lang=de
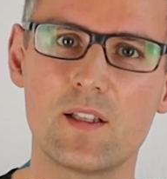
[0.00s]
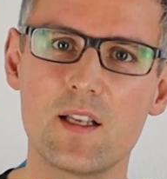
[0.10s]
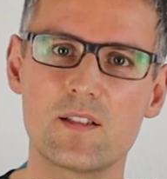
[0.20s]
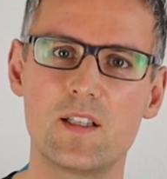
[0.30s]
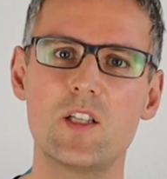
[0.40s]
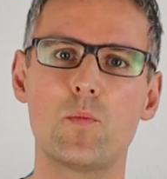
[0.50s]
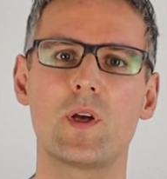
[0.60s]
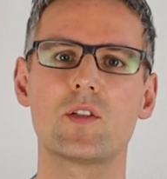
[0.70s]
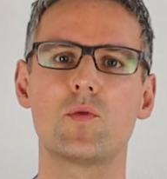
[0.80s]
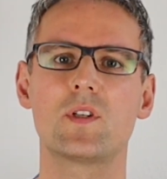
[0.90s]
dass diese
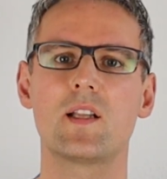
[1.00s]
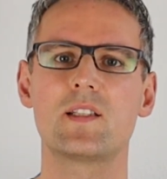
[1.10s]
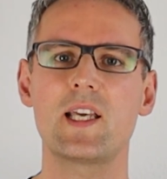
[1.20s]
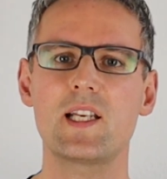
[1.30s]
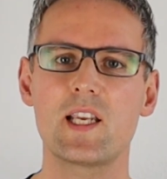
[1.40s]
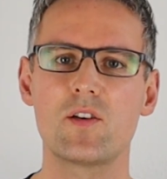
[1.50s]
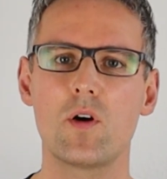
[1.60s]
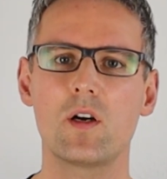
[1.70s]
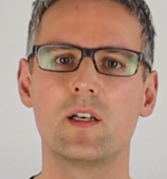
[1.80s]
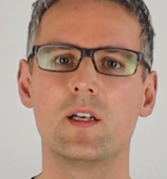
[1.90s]
Person tatsächlich
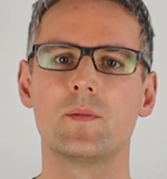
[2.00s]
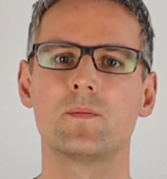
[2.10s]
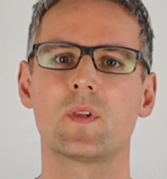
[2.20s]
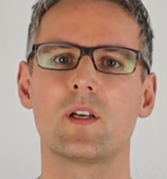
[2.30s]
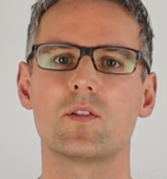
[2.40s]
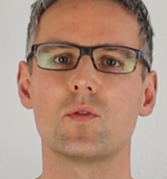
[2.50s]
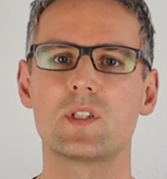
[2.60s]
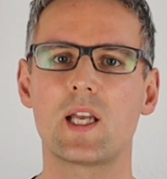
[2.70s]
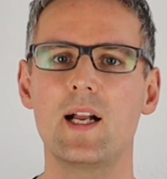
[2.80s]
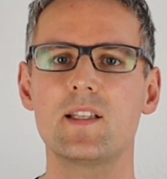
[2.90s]
noch so
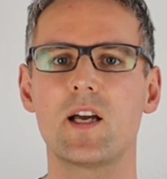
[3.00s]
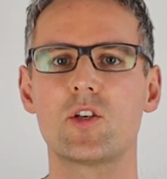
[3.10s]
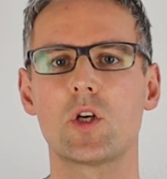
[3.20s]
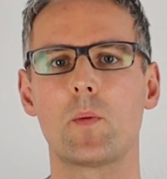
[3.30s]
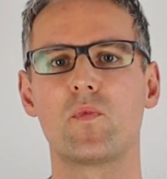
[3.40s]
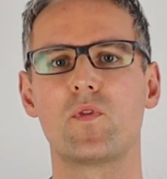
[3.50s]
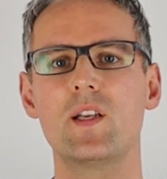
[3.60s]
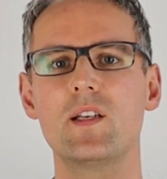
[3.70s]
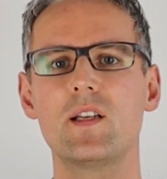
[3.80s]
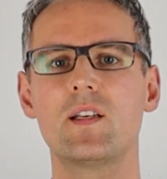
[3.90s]
einen Teilzeitjob
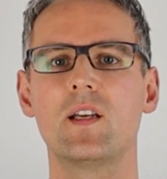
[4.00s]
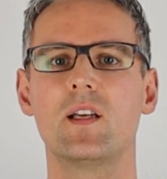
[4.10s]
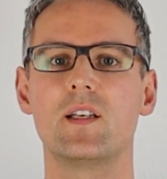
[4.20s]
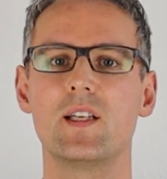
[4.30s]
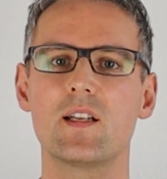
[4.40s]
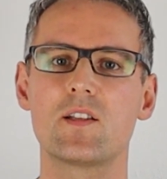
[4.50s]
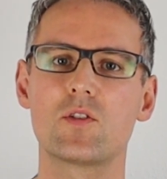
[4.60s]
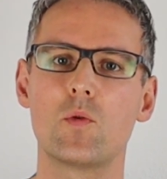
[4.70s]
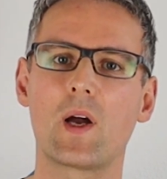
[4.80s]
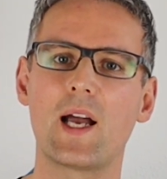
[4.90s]
findet, der
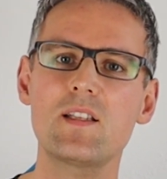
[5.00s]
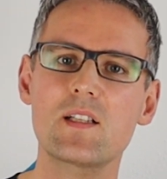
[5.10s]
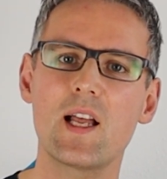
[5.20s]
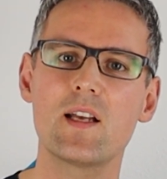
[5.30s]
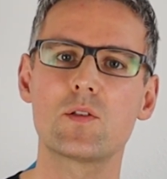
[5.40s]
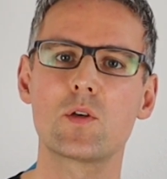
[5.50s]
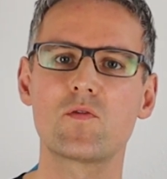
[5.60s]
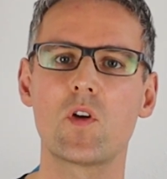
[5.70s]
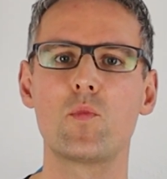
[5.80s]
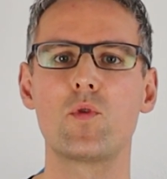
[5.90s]
zum
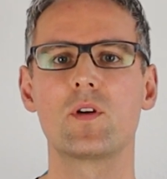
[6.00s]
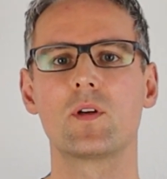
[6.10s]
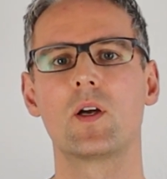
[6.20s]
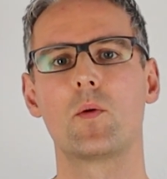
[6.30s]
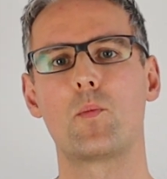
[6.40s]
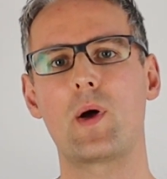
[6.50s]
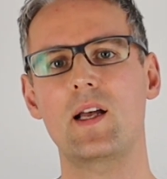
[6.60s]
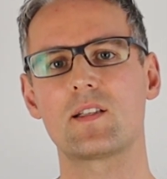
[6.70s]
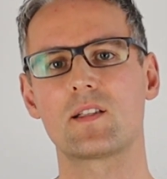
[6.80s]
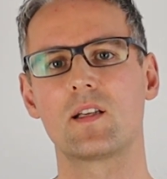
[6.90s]
Restleistungsvermögen
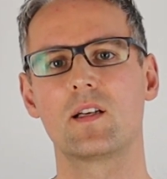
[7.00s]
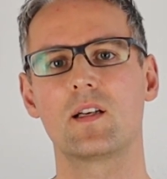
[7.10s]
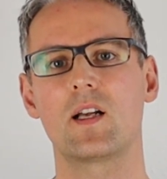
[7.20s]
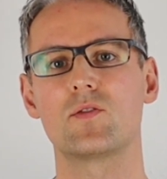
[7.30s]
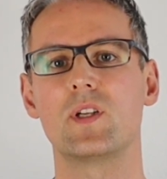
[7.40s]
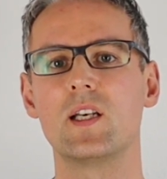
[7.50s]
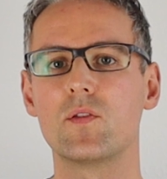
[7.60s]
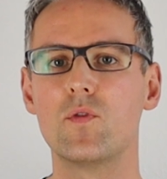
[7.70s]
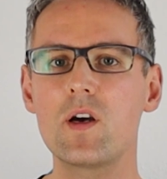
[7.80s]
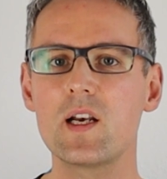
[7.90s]
passt, also den
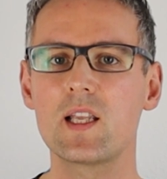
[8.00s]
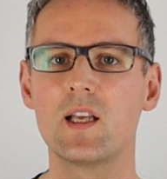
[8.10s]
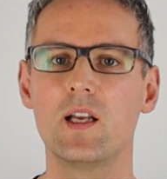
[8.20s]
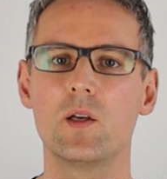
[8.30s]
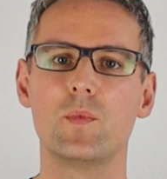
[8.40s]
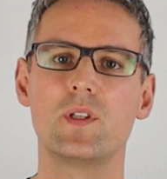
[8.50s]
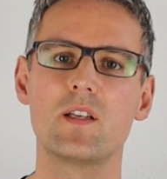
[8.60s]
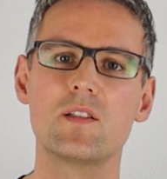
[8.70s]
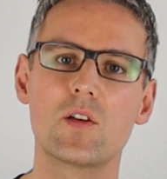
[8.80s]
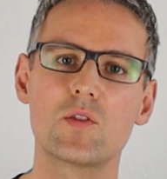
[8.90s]
ich wirklich mit
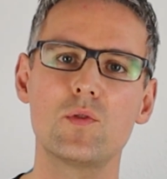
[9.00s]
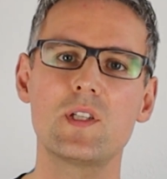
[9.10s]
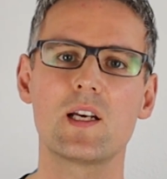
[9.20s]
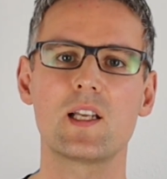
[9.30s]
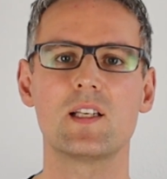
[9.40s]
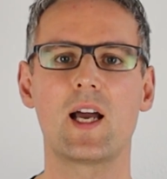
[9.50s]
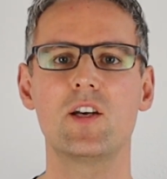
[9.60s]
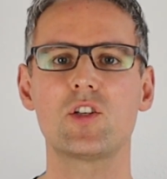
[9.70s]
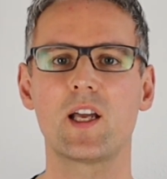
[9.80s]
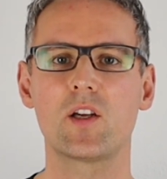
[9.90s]
diesen gesundheitlichen
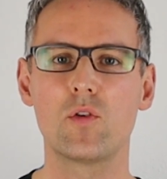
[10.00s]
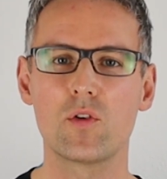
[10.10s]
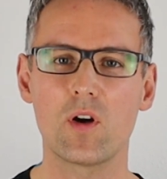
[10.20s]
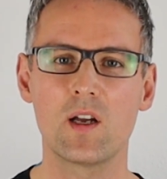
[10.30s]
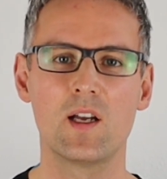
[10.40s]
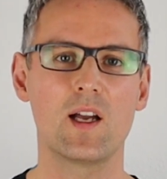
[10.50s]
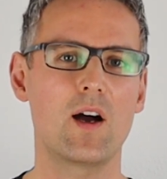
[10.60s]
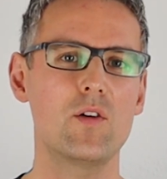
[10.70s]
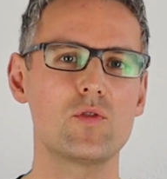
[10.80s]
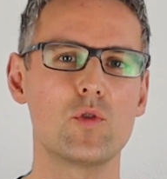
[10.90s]
Einschränkungen noch
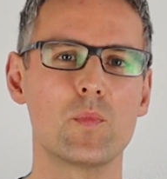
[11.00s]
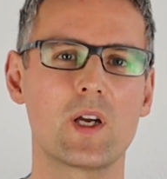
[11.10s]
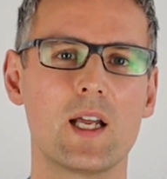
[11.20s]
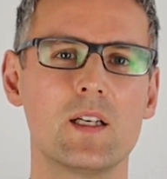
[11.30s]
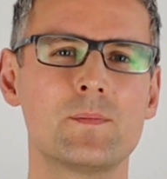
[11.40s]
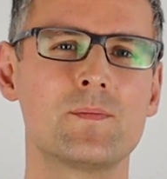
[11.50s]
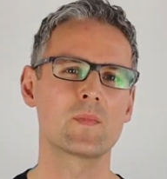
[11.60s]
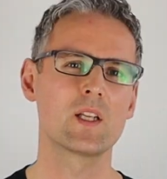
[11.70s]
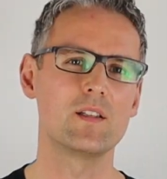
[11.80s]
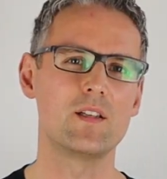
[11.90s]
ausüben kann,
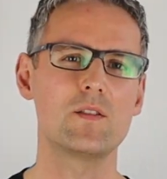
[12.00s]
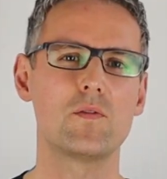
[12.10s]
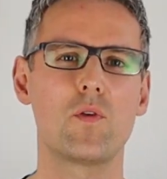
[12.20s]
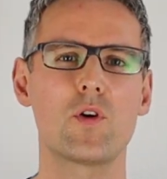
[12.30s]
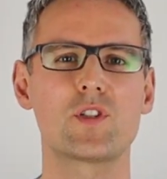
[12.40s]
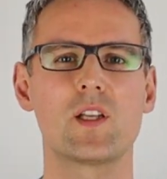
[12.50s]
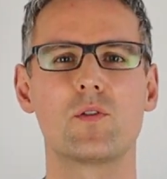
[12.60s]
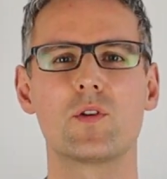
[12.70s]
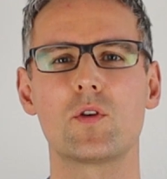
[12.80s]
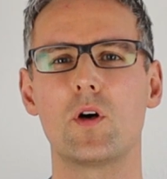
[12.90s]
diese
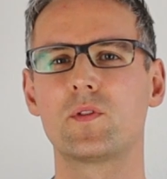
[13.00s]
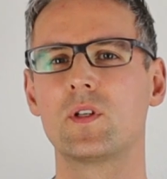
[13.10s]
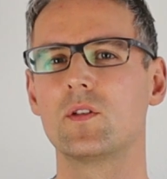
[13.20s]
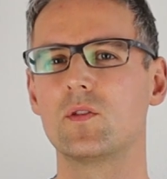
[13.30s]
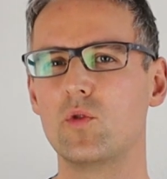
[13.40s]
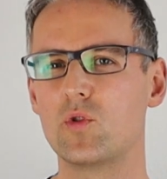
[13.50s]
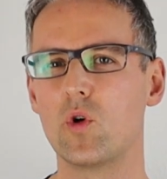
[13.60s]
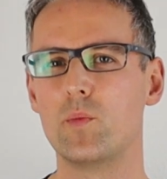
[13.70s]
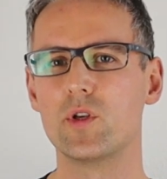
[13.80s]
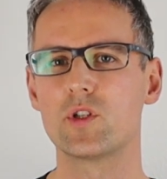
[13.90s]
Vorstellung ist oft
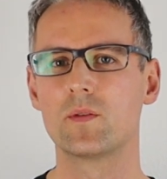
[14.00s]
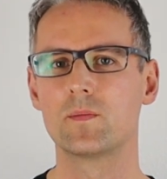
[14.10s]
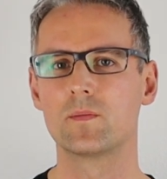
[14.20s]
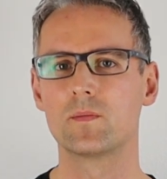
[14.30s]
utopisch.